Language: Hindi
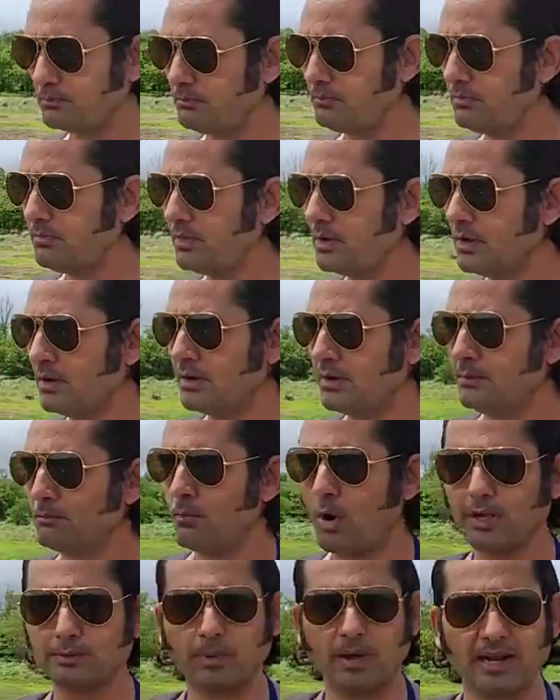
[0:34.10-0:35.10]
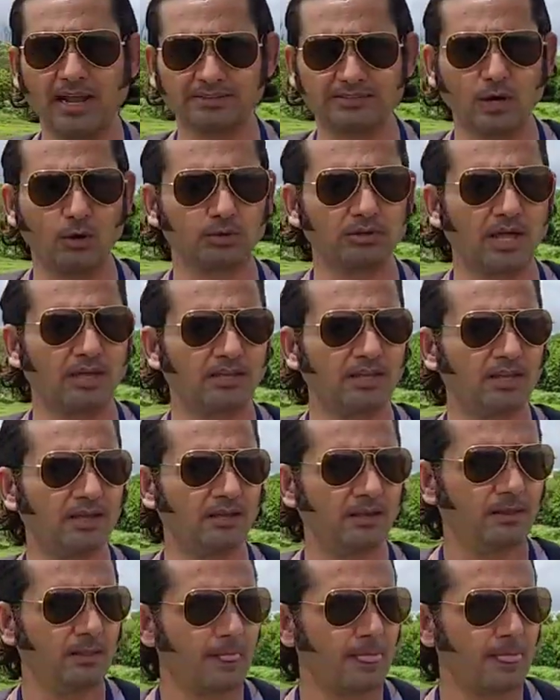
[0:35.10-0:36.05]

बहुत बार ऐसा होता है कि